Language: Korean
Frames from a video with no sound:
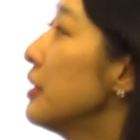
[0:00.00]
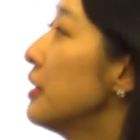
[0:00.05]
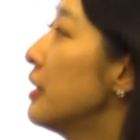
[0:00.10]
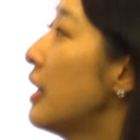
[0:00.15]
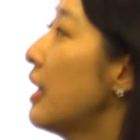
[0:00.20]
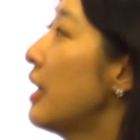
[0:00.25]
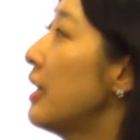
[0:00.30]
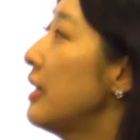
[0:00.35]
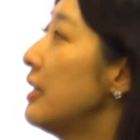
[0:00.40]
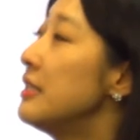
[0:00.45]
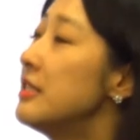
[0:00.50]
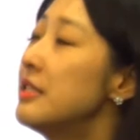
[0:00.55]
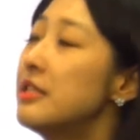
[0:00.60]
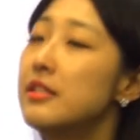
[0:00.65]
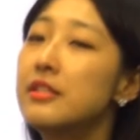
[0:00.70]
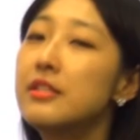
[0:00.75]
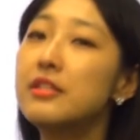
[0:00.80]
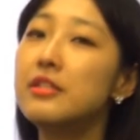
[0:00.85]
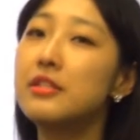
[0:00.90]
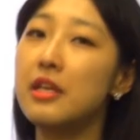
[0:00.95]
이렇게
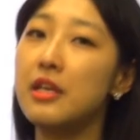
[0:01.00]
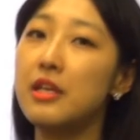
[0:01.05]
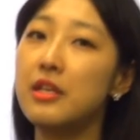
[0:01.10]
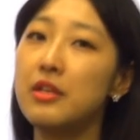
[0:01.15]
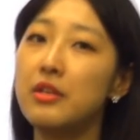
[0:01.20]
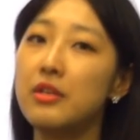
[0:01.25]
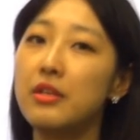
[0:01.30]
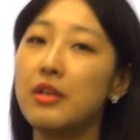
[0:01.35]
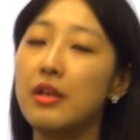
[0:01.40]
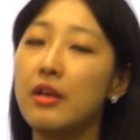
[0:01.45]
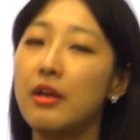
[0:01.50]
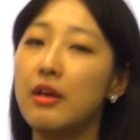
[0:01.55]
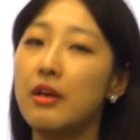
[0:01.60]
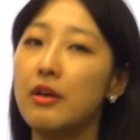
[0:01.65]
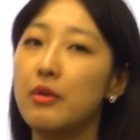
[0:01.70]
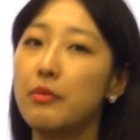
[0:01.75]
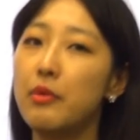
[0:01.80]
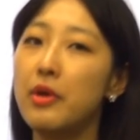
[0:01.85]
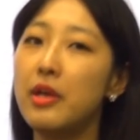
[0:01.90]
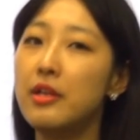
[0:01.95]
이스트젠
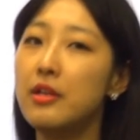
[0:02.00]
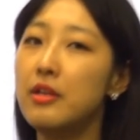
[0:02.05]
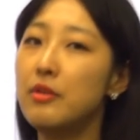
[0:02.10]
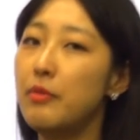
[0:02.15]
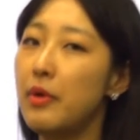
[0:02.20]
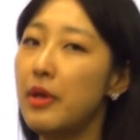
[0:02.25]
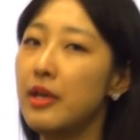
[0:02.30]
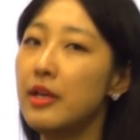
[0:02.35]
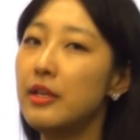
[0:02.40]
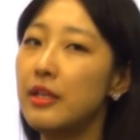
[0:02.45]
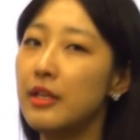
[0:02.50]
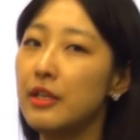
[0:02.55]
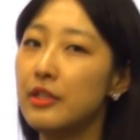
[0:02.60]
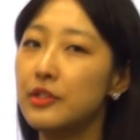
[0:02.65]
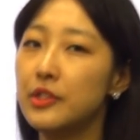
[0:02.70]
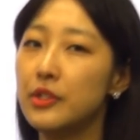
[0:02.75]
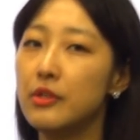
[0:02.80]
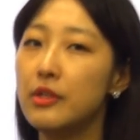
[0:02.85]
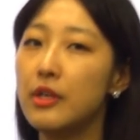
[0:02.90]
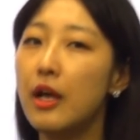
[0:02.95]
어, 레일웨이가
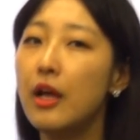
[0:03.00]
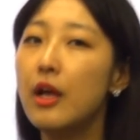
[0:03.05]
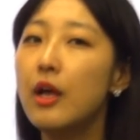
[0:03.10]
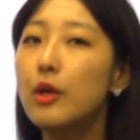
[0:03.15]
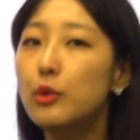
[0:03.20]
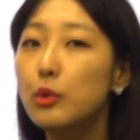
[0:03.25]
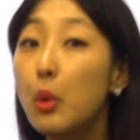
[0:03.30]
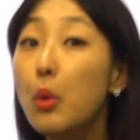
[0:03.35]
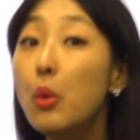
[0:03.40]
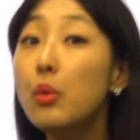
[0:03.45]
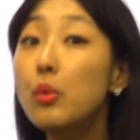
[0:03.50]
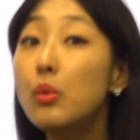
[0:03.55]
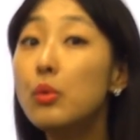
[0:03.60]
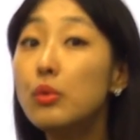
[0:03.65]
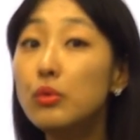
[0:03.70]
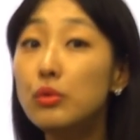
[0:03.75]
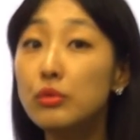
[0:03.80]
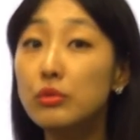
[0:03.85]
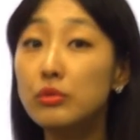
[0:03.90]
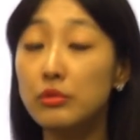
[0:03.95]
되겠죠. 그러니까
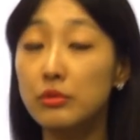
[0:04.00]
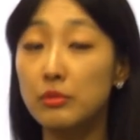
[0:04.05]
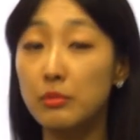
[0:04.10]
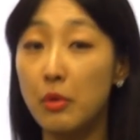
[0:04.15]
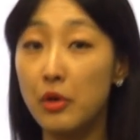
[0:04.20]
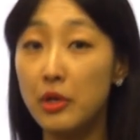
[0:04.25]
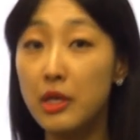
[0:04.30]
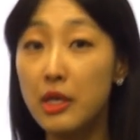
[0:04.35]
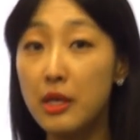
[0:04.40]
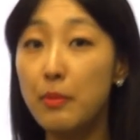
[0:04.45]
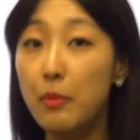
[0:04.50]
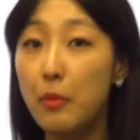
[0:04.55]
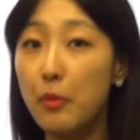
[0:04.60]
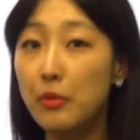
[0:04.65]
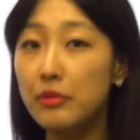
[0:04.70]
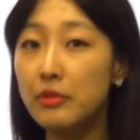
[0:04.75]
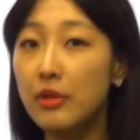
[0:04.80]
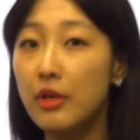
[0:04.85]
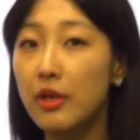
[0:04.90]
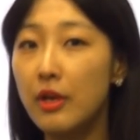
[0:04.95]
동, 뭐,
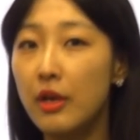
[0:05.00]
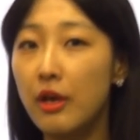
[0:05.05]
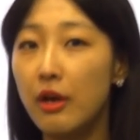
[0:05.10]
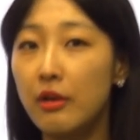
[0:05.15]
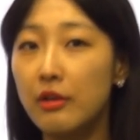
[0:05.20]
일본 어,